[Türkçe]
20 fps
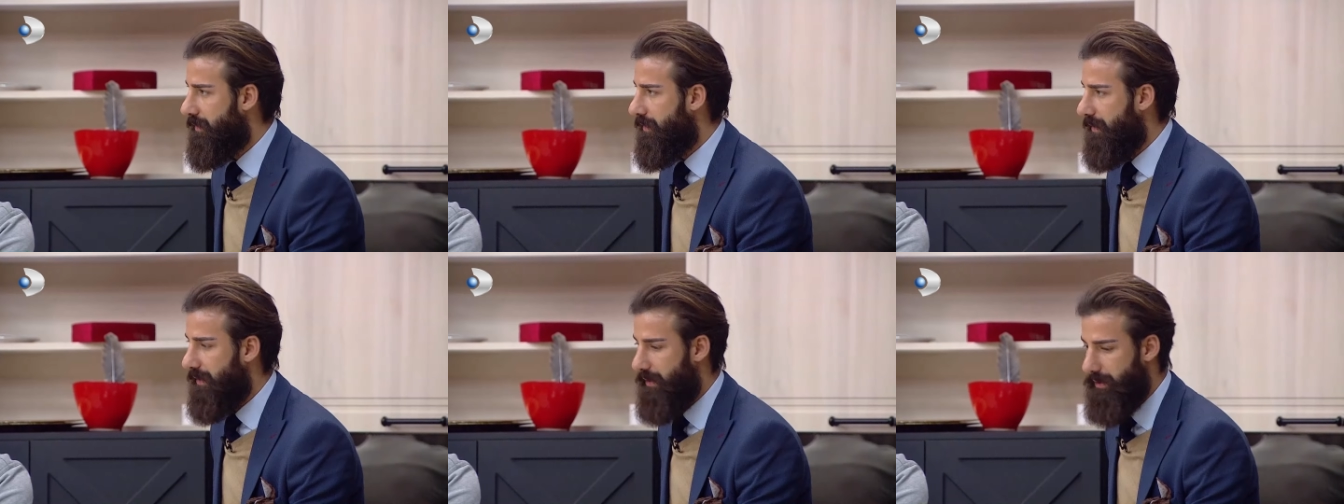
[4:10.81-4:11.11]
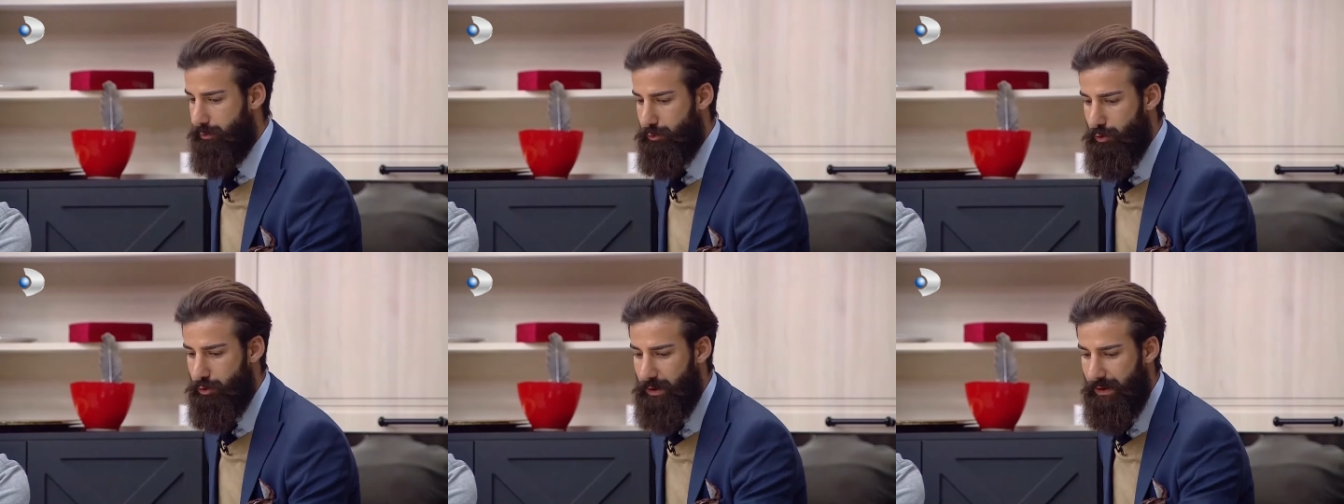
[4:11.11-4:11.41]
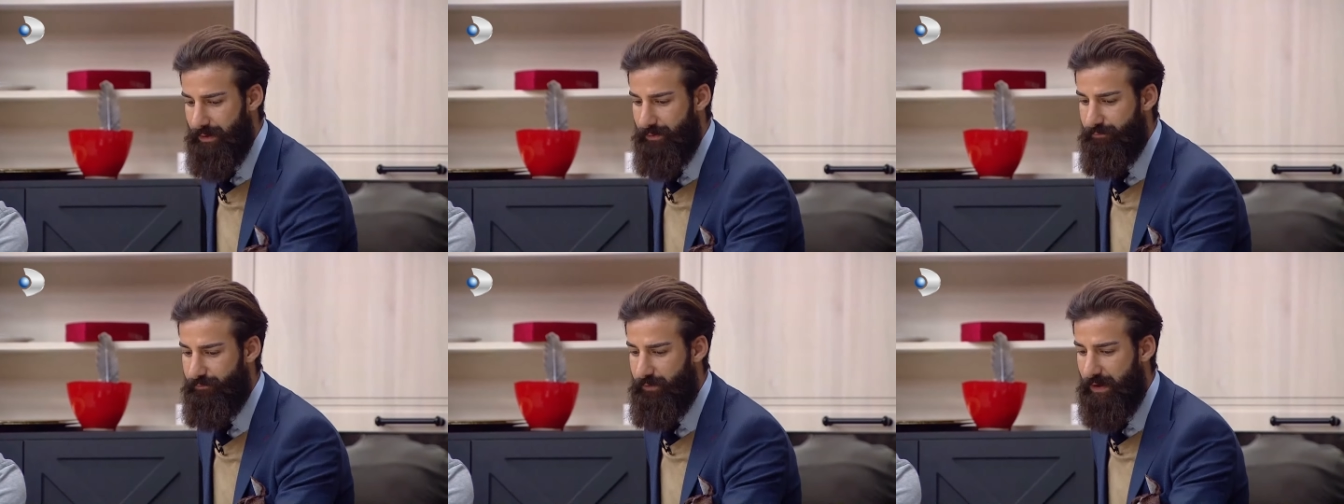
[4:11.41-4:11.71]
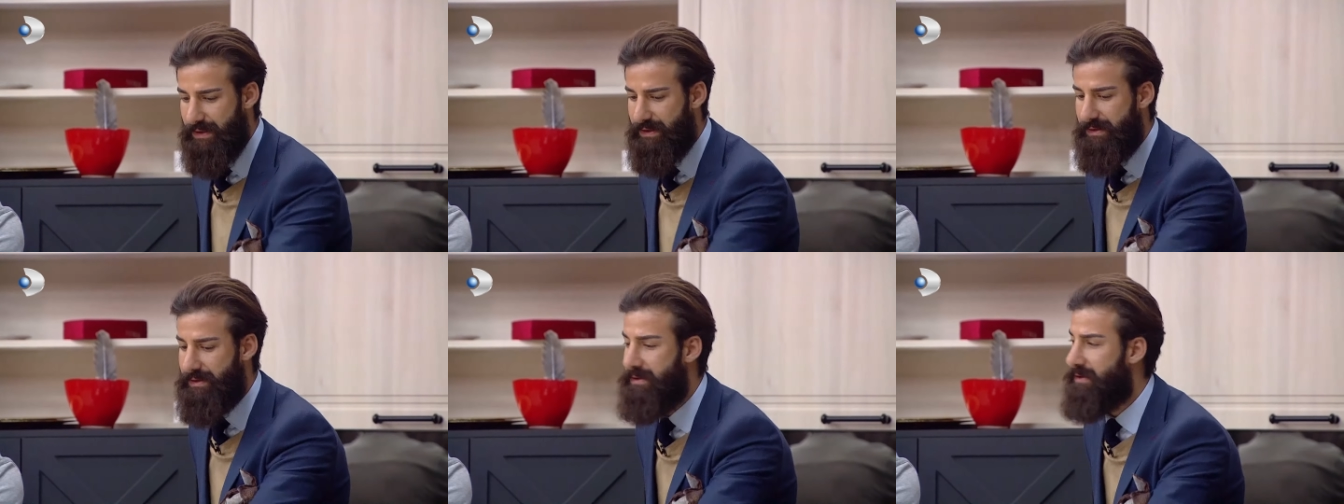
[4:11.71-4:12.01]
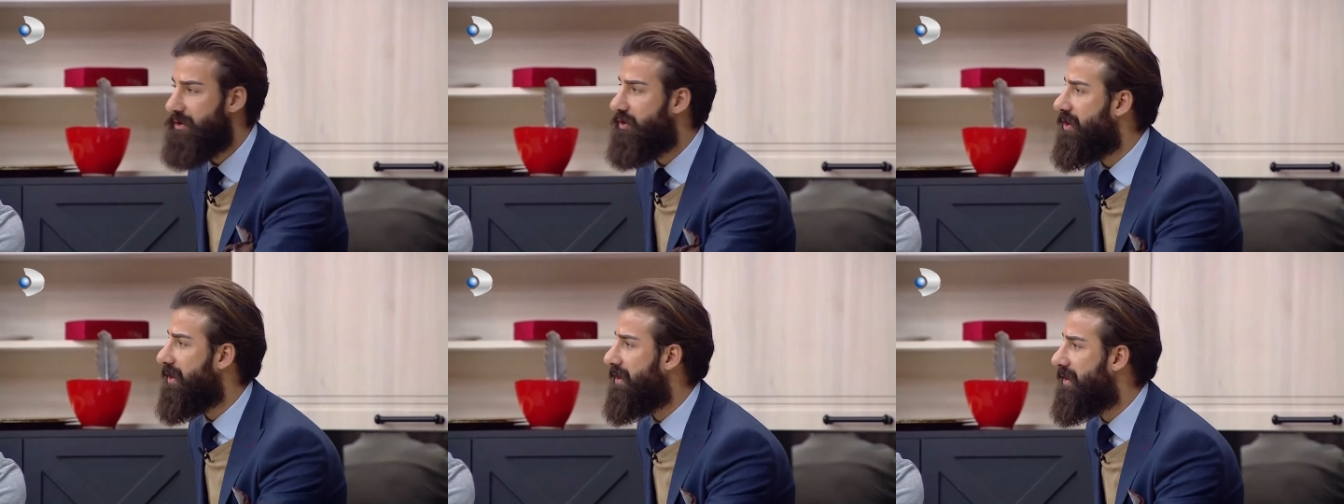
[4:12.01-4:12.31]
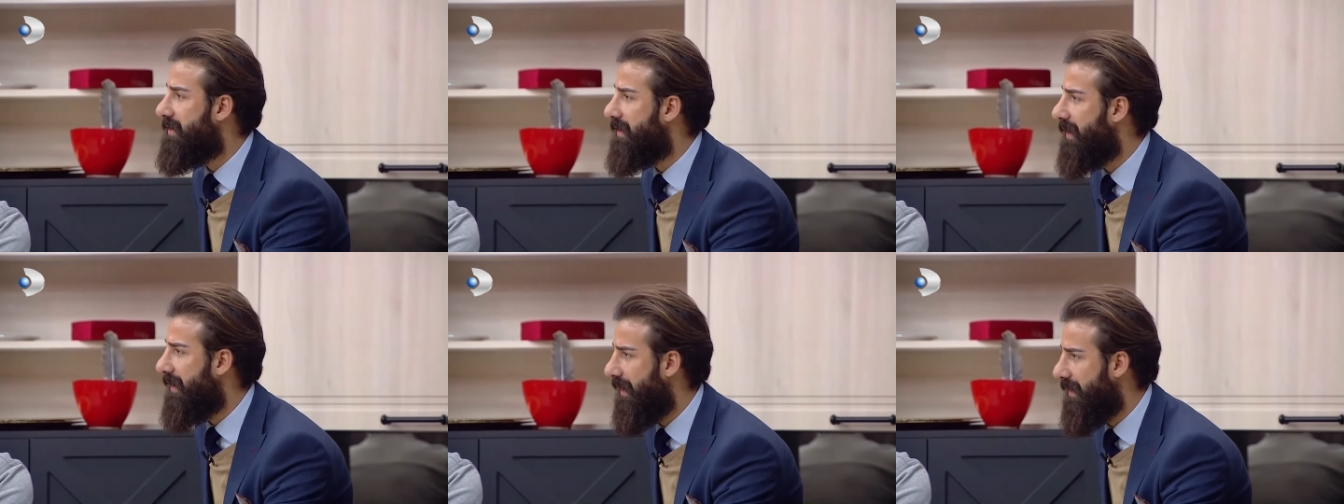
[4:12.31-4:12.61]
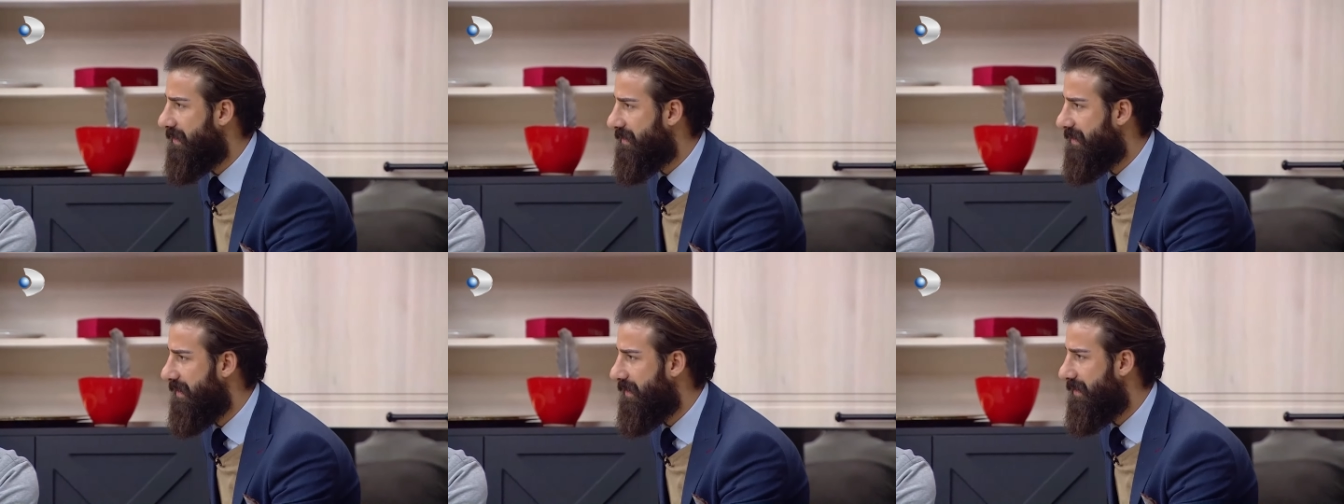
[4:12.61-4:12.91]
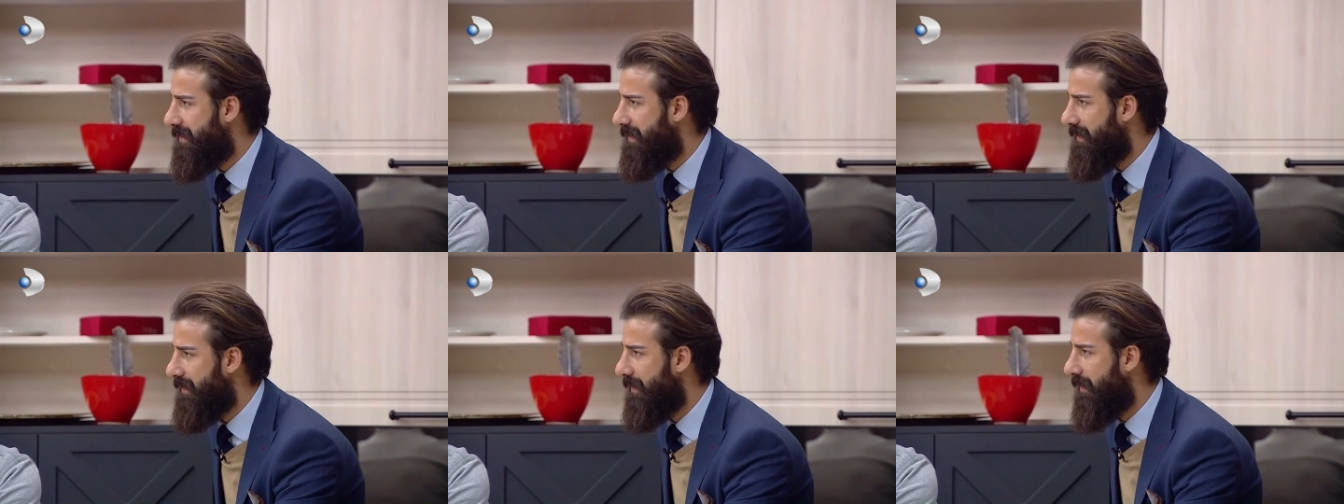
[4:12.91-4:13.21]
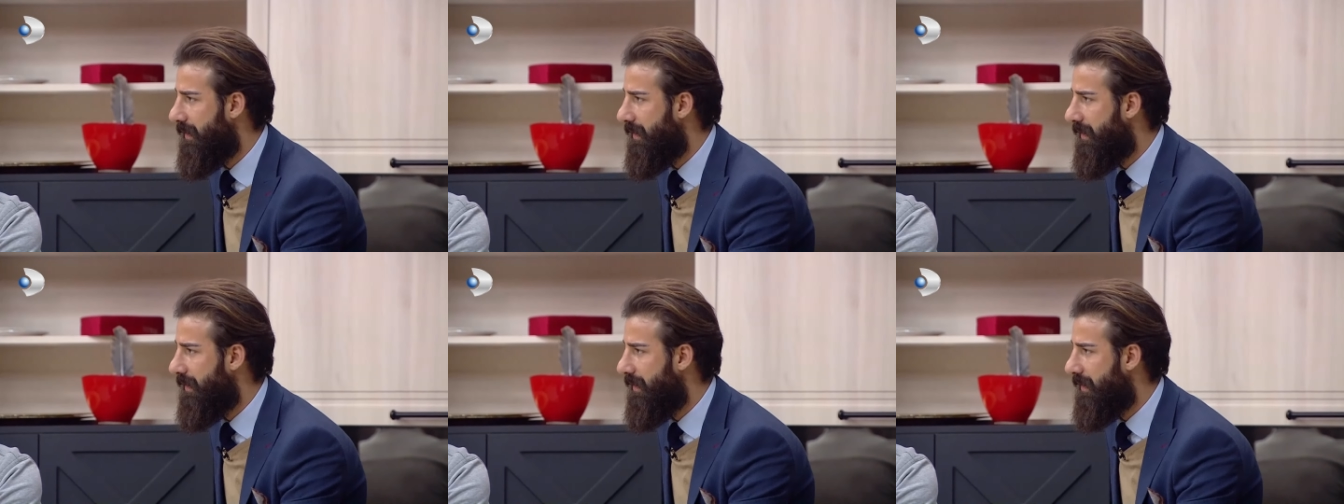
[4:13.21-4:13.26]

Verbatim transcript: e, Gökhan farklı şekilde lanse etti.